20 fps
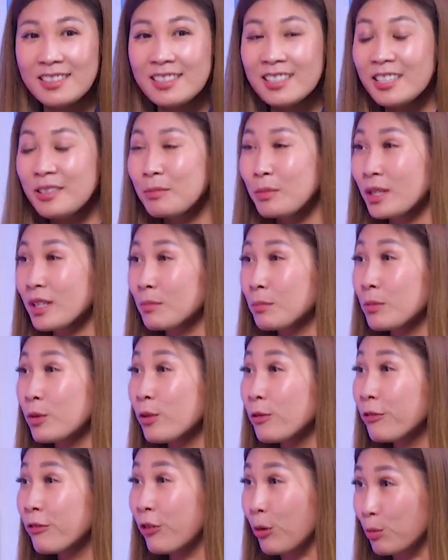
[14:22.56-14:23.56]
Thì mình
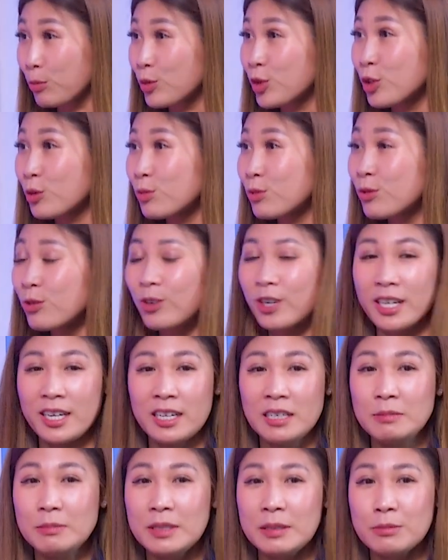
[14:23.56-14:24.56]
muốn phục chúng, hoặc
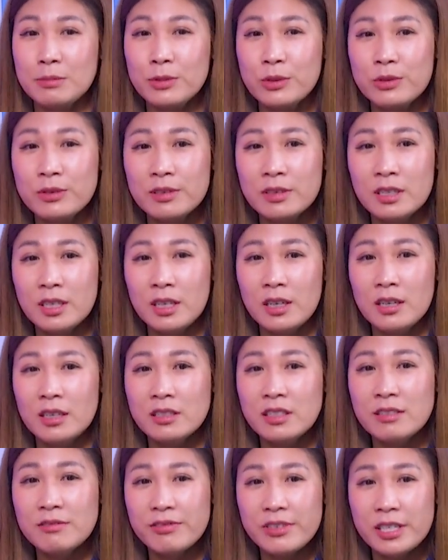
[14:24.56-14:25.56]
là mình muốn
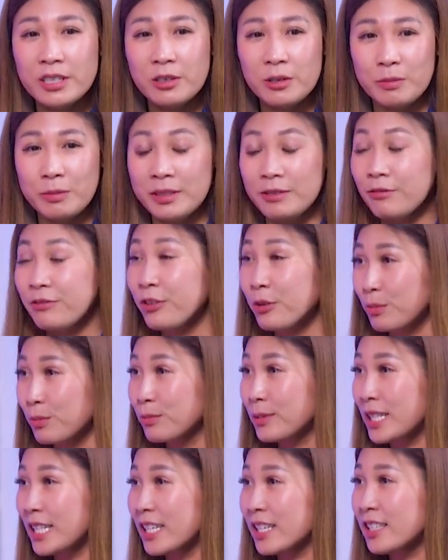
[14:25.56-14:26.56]
nhân viên của mình phục
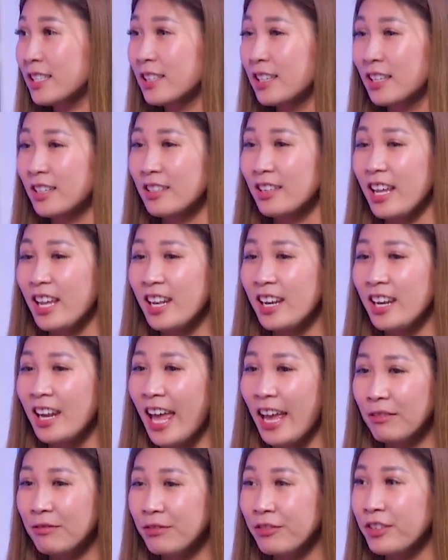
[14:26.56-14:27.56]
mình đó, để
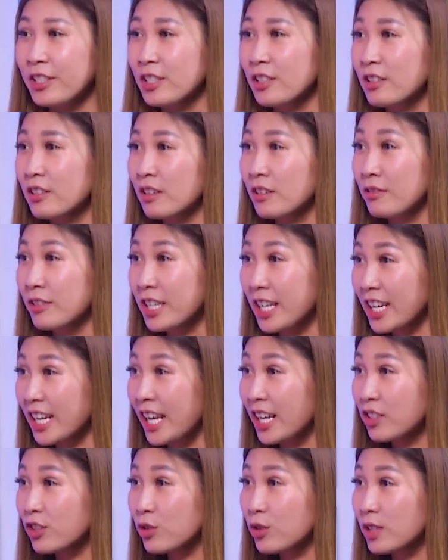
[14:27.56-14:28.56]
làm việc với cái
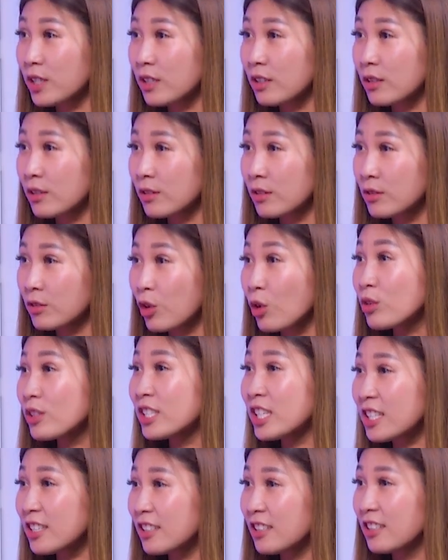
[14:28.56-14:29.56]
năng suất tốt
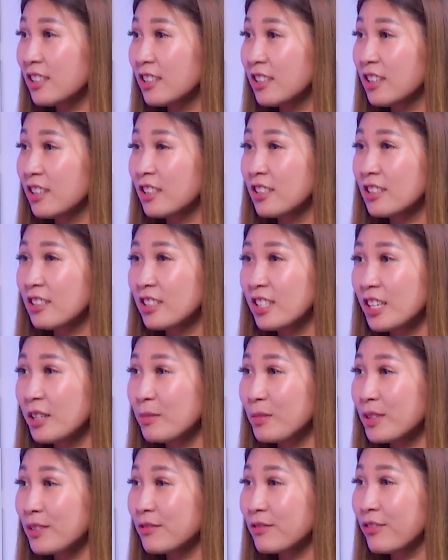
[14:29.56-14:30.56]
nhất, ừ. thì
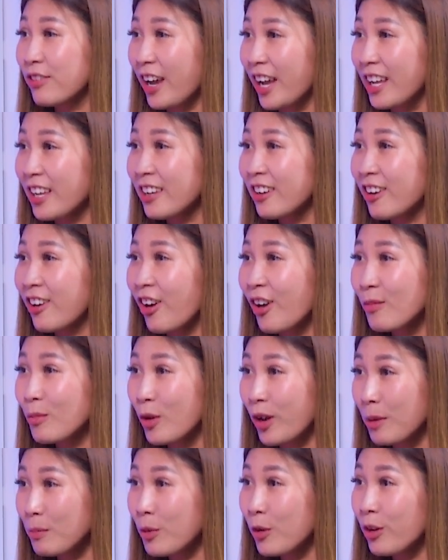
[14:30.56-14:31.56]
mình phải có
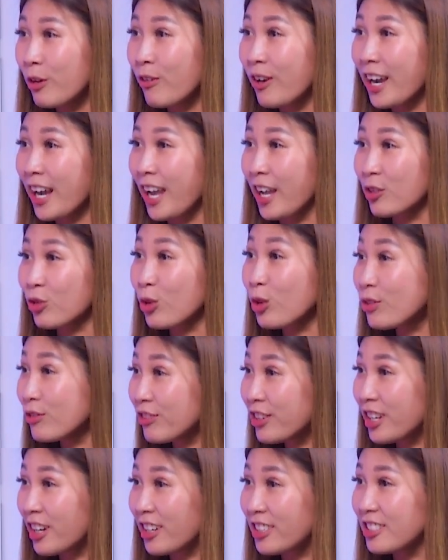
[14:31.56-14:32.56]
một cái mối quan hệ tốt
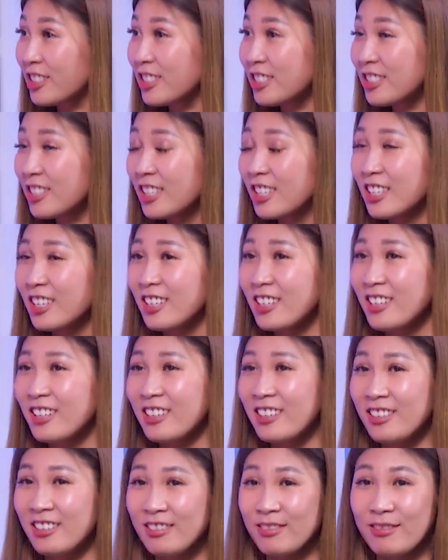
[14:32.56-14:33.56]
với họ chứ. ừ.
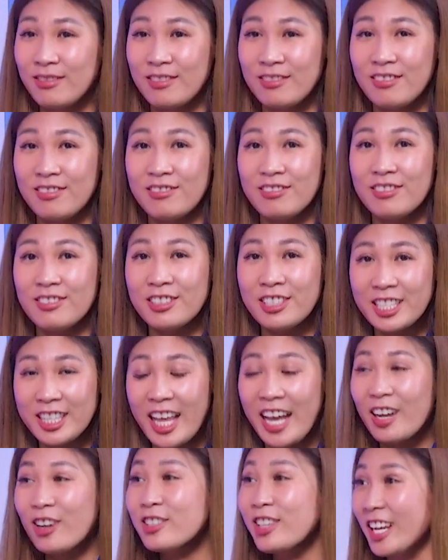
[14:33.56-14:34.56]
À, người
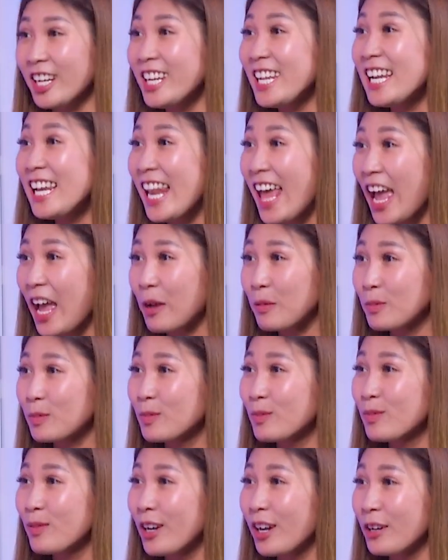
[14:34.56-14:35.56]
ta có thể đi làm
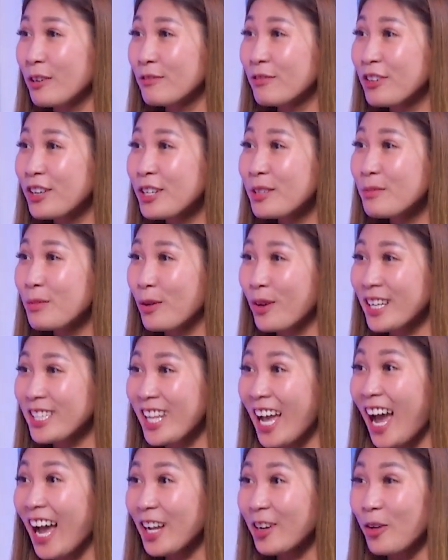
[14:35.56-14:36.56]
à, với một cái
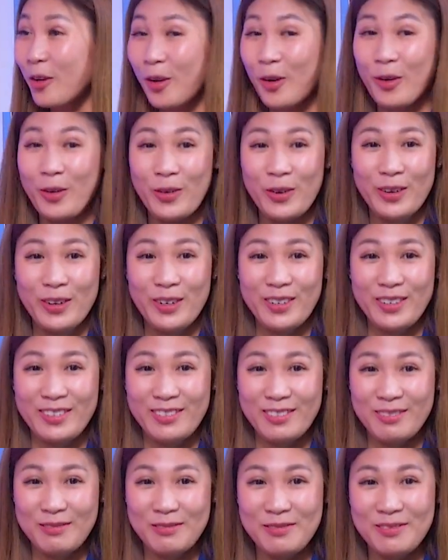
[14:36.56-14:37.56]
thái độ
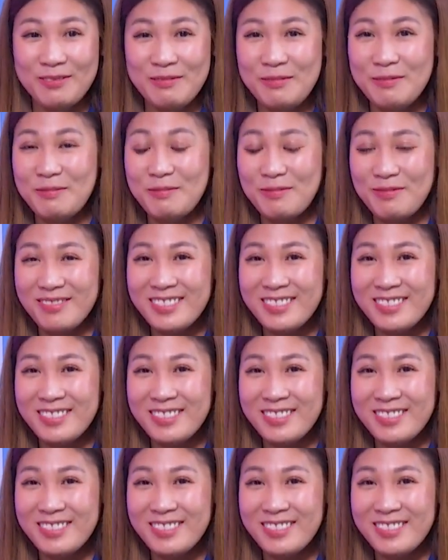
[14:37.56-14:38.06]
um,